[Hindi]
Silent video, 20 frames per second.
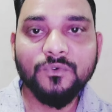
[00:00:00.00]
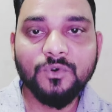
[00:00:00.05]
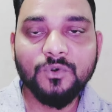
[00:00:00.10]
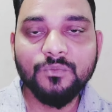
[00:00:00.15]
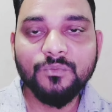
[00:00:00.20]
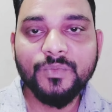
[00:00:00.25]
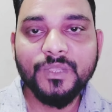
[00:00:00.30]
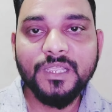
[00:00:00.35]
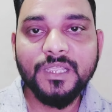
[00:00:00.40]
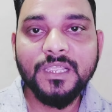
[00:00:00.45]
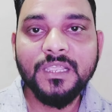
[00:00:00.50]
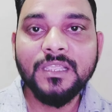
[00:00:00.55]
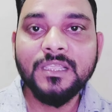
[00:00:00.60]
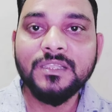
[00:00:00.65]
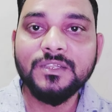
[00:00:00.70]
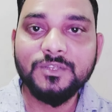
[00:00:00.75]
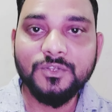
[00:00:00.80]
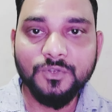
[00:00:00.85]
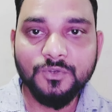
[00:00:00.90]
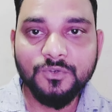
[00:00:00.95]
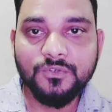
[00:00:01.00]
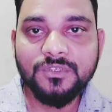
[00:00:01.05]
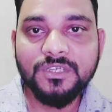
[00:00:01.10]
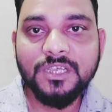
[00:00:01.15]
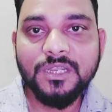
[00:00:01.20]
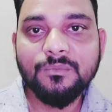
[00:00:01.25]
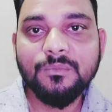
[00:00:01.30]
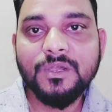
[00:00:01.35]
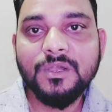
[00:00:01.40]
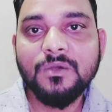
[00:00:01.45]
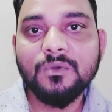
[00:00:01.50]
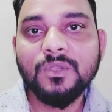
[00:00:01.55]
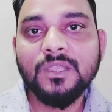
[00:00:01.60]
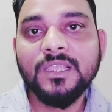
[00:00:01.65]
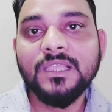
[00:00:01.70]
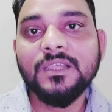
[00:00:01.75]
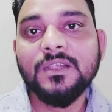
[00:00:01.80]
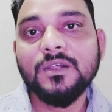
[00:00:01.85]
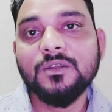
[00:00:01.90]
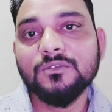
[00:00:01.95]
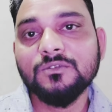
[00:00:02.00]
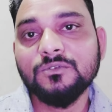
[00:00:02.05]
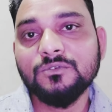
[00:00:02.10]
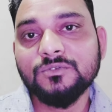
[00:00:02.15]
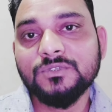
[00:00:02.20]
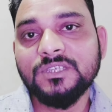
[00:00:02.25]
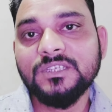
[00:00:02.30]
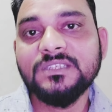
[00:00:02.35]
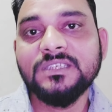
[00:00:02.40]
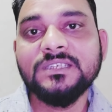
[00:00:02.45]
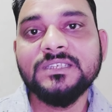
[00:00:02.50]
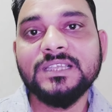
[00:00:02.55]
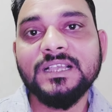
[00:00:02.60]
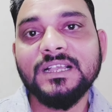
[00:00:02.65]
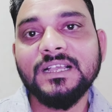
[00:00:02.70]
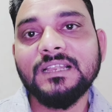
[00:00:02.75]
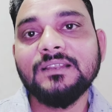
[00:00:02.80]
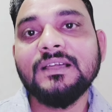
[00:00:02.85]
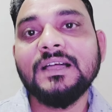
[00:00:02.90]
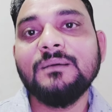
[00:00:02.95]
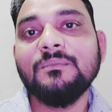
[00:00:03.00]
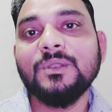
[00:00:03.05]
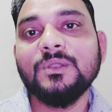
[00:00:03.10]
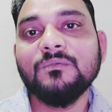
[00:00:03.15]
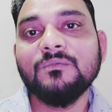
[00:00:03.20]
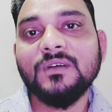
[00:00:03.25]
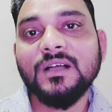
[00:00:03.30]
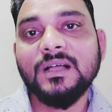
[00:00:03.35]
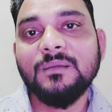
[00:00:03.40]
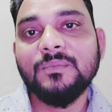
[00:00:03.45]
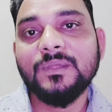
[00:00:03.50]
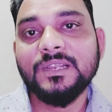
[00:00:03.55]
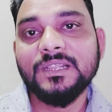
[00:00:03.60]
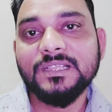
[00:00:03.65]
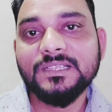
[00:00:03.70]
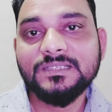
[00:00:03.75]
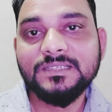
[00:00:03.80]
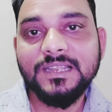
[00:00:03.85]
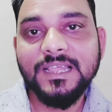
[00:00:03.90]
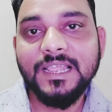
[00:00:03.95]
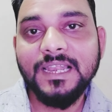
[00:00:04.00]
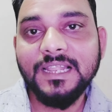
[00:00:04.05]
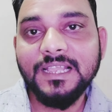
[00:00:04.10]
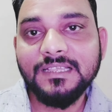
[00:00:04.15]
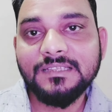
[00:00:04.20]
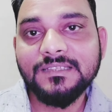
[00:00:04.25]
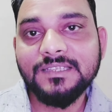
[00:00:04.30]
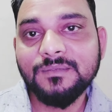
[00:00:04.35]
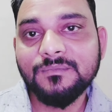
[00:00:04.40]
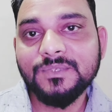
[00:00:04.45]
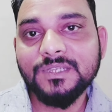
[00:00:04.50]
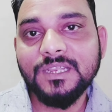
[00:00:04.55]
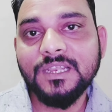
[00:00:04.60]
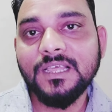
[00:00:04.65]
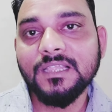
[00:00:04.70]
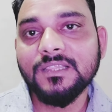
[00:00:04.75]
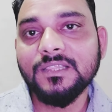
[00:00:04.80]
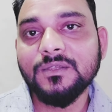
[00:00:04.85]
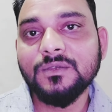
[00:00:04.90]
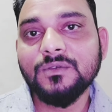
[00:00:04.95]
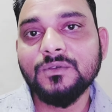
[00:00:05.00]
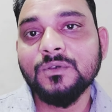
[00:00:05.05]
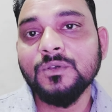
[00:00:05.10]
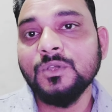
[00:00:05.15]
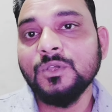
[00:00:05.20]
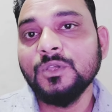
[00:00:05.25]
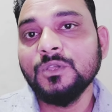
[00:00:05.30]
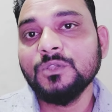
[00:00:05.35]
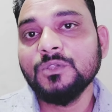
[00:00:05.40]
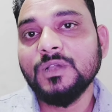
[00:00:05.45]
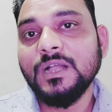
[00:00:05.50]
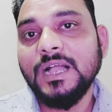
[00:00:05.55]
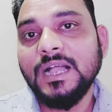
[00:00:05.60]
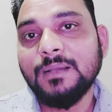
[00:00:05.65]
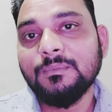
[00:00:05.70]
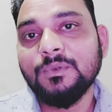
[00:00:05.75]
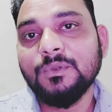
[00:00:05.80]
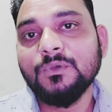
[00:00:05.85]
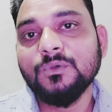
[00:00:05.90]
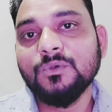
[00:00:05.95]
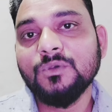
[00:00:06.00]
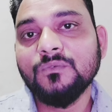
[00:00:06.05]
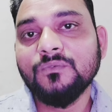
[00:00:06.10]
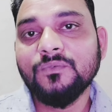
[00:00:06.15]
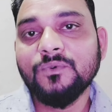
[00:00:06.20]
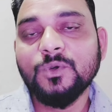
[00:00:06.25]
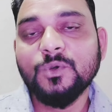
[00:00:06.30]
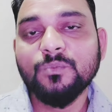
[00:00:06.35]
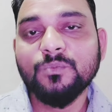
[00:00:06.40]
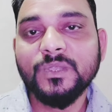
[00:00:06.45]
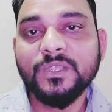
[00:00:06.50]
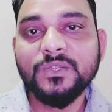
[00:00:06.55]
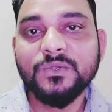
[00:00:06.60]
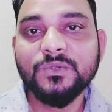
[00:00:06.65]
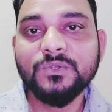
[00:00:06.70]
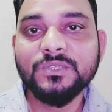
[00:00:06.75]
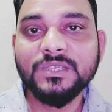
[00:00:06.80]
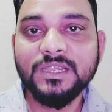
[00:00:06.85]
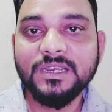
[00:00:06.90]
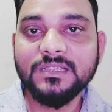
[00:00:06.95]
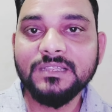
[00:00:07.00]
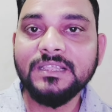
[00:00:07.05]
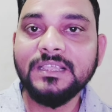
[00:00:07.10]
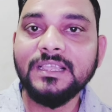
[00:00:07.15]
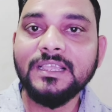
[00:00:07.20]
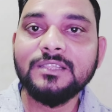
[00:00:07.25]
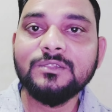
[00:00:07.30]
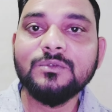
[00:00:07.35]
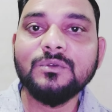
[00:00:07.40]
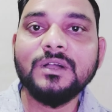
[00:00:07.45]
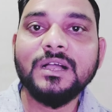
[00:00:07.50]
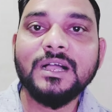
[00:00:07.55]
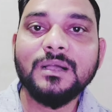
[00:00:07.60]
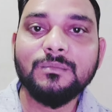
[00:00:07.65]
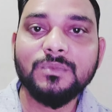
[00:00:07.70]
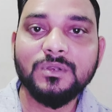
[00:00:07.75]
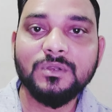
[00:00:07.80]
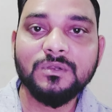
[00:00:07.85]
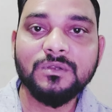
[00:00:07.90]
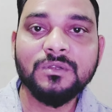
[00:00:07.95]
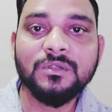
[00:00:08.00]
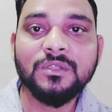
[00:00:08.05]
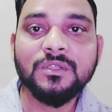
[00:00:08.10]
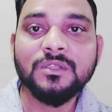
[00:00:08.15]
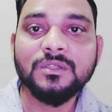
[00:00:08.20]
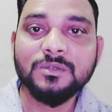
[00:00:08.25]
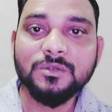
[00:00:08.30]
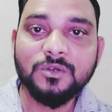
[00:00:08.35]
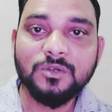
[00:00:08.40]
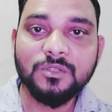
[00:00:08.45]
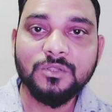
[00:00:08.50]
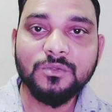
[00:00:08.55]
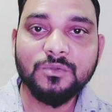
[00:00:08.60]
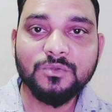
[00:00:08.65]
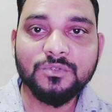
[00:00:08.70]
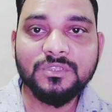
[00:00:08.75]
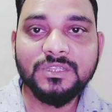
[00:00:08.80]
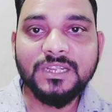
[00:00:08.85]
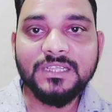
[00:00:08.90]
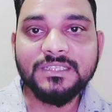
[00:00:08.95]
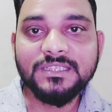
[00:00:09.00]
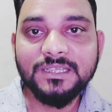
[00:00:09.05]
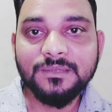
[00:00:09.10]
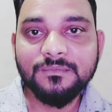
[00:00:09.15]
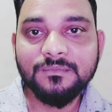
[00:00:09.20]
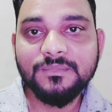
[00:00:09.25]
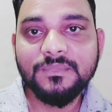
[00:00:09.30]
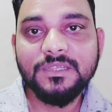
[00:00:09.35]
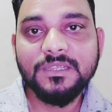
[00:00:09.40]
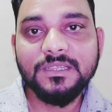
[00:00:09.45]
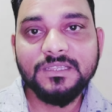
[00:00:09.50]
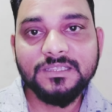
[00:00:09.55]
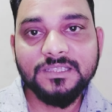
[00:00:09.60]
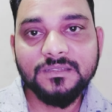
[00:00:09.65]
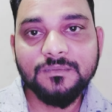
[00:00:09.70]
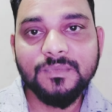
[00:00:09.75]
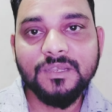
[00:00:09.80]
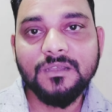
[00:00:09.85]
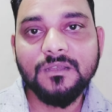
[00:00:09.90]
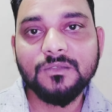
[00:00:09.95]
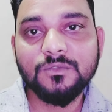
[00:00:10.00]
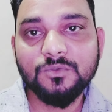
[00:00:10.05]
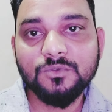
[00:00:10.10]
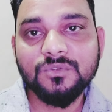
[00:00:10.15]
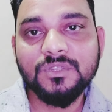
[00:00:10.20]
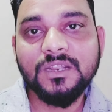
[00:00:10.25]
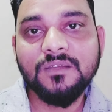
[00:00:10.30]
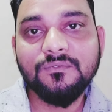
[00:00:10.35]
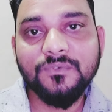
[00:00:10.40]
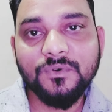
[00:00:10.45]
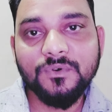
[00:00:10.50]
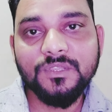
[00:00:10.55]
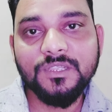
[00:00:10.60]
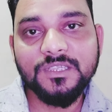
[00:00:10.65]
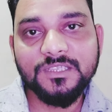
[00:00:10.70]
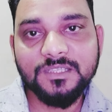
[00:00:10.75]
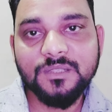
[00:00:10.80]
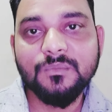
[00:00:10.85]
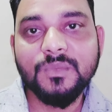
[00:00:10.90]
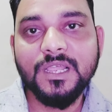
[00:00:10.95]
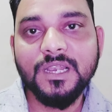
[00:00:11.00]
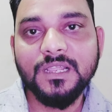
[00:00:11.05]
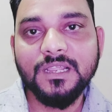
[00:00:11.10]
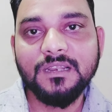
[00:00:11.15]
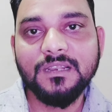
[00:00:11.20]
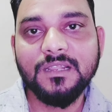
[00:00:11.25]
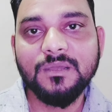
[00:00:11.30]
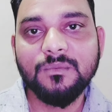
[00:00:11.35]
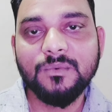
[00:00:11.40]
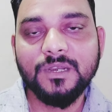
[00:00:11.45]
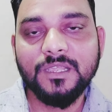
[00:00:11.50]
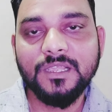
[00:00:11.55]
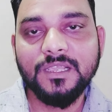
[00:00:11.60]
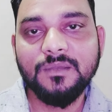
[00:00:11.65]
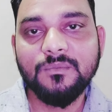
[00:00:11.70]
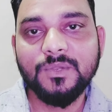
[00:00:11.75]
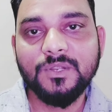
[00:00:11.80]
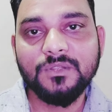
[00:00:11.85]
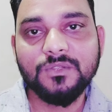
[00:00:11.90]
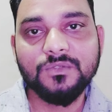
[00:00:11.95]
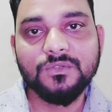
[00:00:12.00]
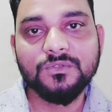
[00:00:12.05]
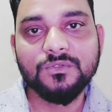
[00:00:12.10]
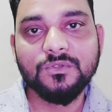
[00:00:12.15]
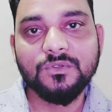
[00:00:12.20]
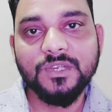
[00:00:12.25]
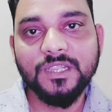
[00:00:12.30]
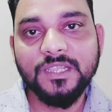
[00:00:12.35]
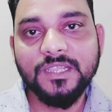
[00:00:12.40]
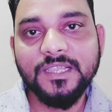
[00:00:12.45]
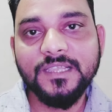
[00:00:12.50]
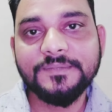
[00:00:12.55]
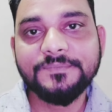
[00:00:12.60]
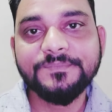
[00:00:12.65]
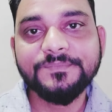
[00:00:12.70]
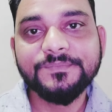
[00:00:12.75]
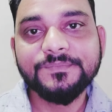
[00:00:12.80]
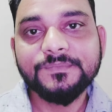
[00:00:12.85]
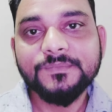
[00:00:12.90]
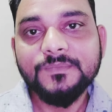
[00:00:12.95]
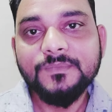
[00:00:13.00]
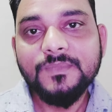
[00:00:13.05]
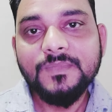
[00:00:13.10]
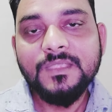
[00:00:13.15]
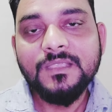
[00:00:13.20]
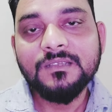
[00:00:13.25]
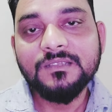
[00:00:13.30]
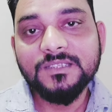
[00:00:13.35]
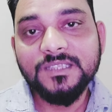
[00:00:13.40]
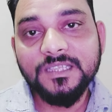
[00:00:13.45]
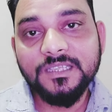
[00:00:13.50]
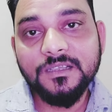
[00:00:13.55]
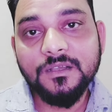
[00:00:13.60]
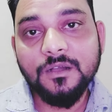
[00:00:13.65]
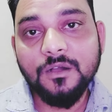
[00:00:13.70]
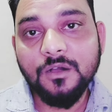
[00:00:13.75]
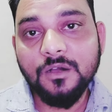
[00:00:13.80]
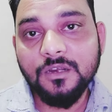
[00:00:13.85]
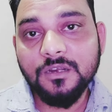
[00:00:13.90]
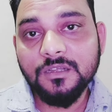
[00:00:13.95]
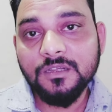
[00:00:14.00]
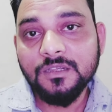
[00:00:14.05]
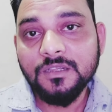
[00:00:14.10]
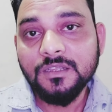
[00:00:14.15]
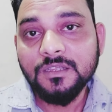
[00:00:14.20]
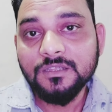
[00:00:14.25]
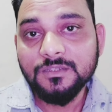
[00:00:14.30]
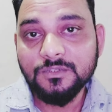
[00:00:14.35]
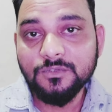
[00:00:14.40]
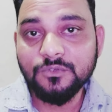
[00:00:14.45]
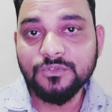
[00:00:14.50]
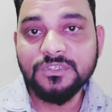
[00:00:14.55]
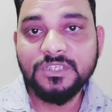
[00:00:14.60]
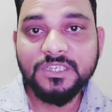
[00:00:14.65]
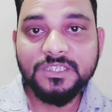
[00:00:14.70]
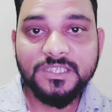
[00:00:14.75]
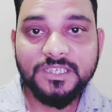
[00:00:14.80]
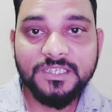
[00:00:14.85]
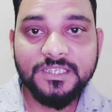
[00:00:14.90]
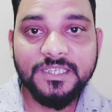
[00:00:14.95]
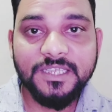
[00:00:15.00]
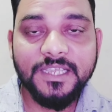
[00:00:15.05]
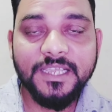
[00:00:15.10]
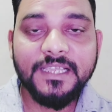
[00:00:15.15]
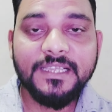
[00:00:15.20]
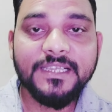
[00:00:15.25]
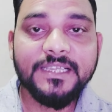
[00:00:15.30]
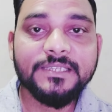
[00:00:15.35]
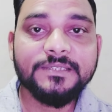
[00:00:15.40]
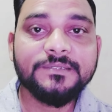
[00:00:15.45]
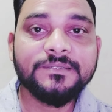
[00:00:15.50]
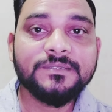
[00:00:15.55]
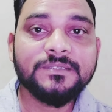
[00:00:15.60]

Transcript: फ़ोन पे यूज़ कर पाओगे और दूसरी चीज़ अगर आप लोग वहाँ पर इसराइल का सिम चलाते हो तो आप लोगों को फ़ोन पे यूज़ करना है तो आप लोग आपको दूसरा सिम इस्तेमाल दूसरा फ़ोन इस्तेमाल करना पड़ेगा मेरे दोस्तों ठीक है और दूसरी चीज़ ये है कि